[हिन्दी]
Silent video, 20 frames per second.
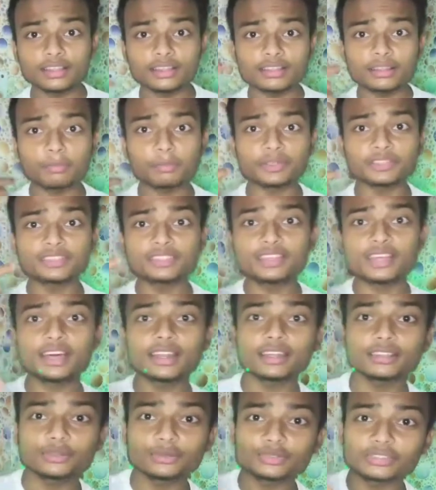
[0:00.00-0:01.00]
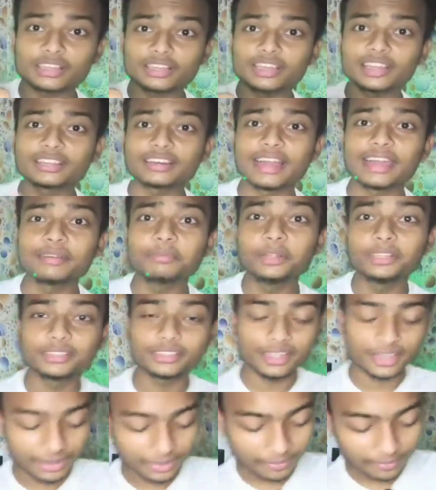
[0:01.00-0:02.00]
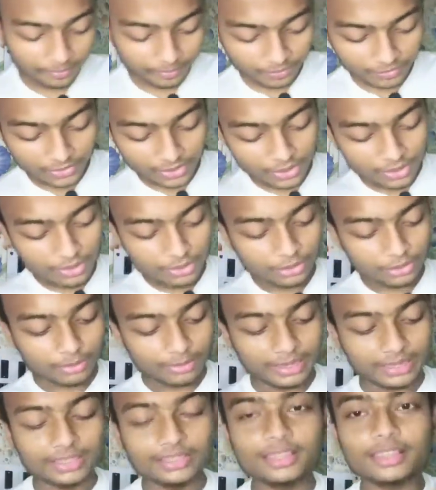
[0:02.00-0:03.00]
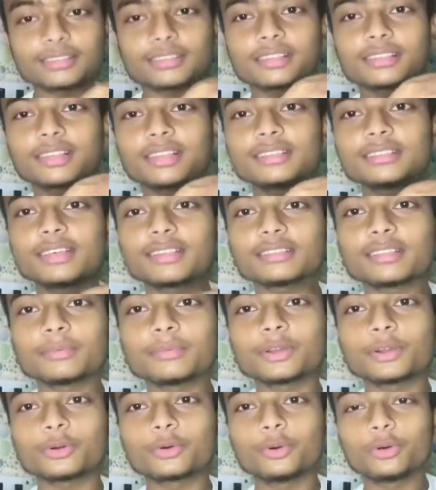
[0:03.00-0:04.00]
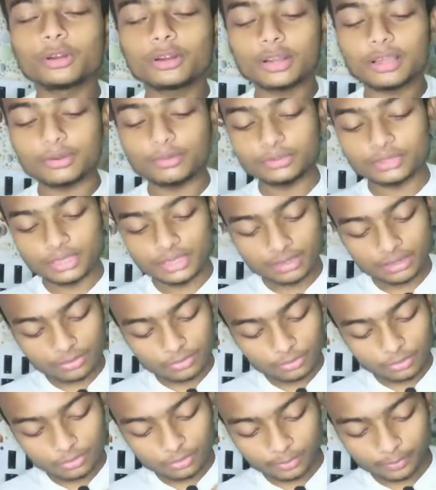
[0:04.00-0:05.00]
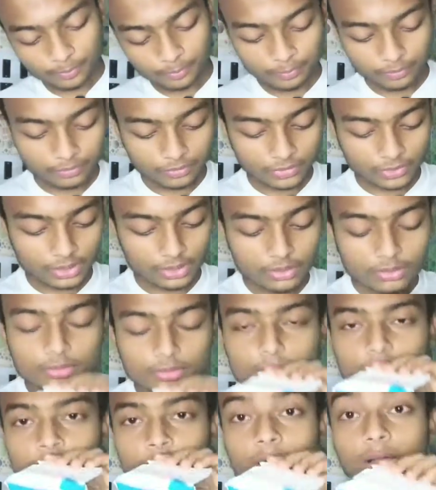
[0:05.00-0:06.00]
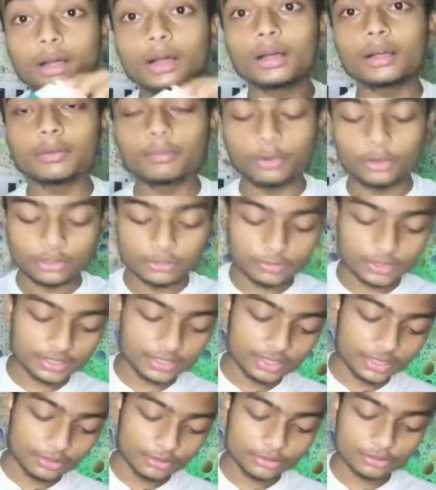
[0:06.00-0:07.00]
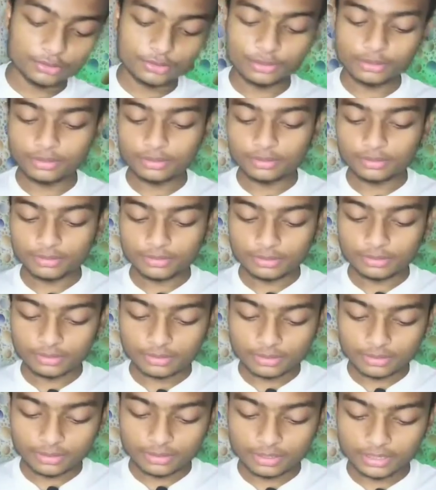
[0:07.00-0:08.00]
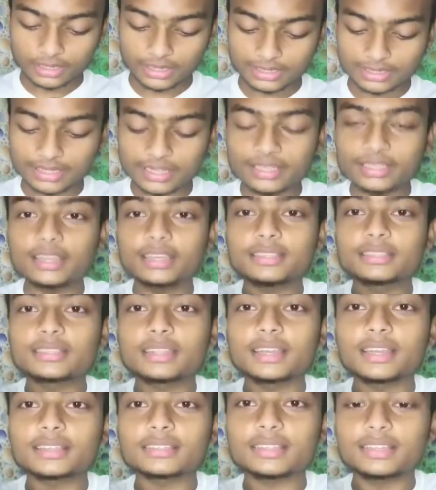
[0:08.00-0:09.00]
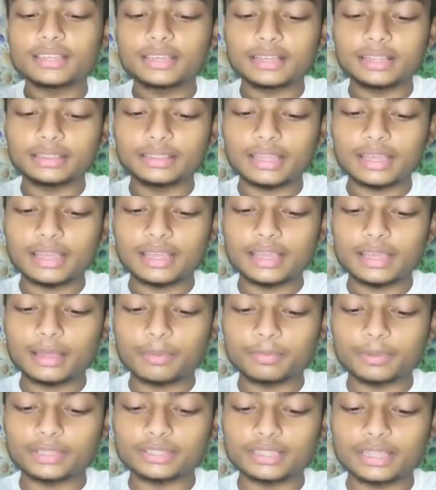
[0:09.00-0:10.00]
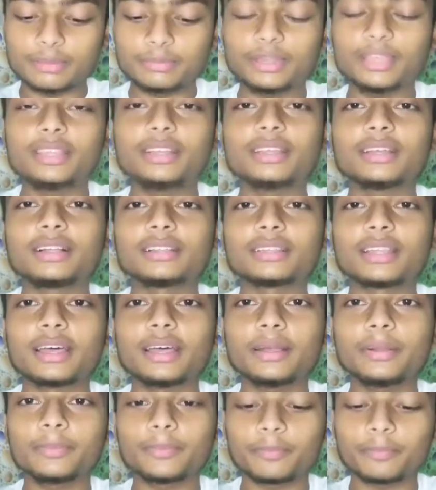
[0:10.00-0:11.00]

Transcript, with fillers: कितना पसीना आ रहा है तो उसके लिए एक लाइक बनता है तो बाकी देख सकते हैं इधर से हमने खोल रहा हूँ उसे आह बहुत मस्त है दोस्तों और यहाँ से ये इस तरीके से निकलता है आपके सामने ही निकलता है